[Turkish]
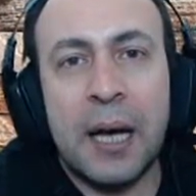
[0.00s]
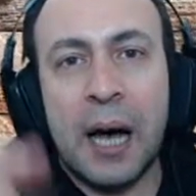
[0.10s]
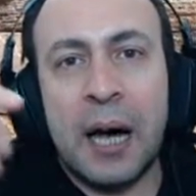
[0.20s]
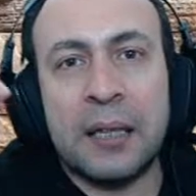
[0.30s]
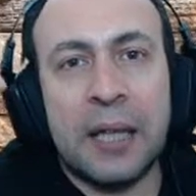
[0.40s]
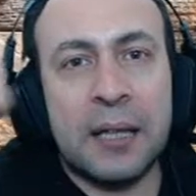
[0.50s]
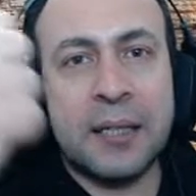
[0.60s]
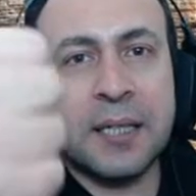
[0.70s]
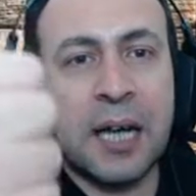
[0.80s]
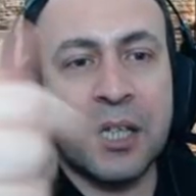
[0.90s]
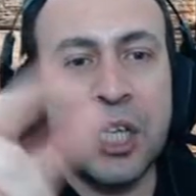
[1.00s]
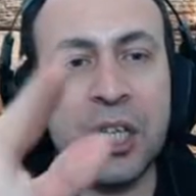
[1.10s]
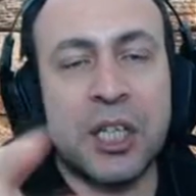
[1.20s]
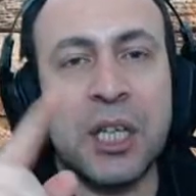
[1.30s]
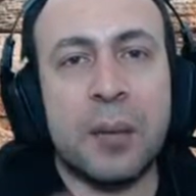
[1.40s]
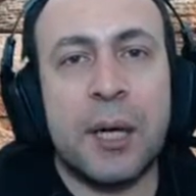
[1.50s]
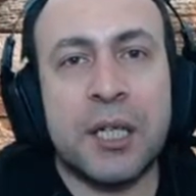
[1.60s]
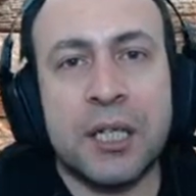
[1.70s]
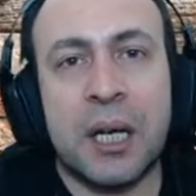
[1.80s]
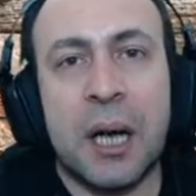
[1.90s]
Artı altı silah çekilişleri
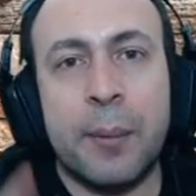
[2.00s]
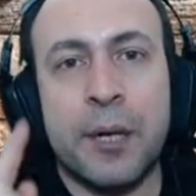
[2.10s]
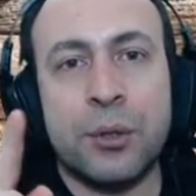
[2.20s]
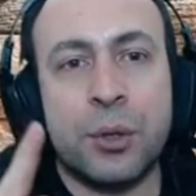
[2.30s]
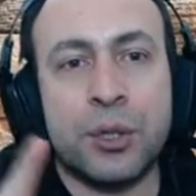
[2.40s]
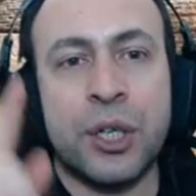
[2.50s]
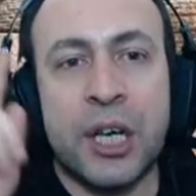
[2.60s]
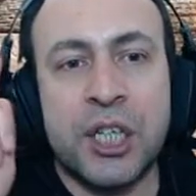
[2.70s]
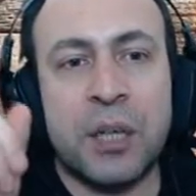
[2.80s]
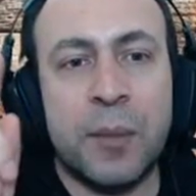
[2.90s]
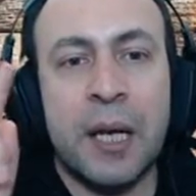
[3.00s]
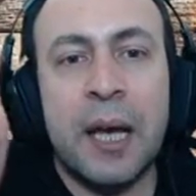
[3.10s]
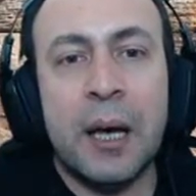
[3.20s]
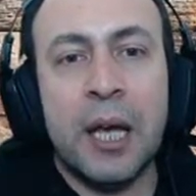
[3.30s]
başlayacak. Haberiniz olsun kaçırmayın.